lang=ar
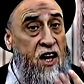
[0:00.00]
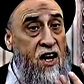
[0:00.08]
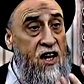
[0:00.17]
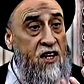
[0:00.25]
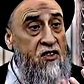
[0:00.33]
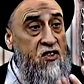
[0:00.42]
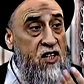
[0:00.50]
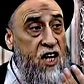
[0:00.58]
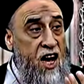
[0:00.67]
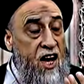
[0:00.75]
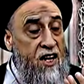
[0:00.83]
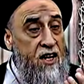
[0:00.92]

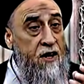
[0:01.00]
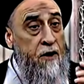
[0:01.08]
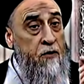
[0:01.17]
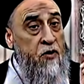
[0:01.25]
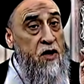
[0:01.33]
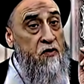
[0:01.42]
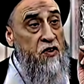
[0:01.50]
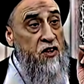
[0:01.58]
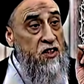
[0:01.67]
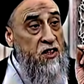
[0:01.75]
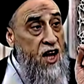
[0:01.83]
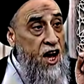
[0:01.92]
الإنسان في
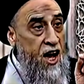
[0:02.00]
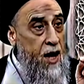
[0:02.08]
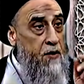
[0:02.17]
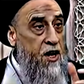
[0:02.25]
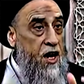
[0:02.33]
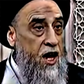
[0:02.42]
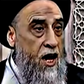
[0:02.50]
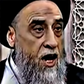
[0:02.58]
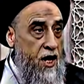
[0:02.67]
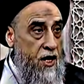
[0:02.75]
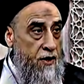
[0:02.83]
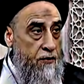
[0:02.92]
الطعام
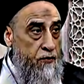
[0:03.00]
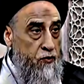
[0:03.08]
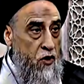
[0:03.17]
الحار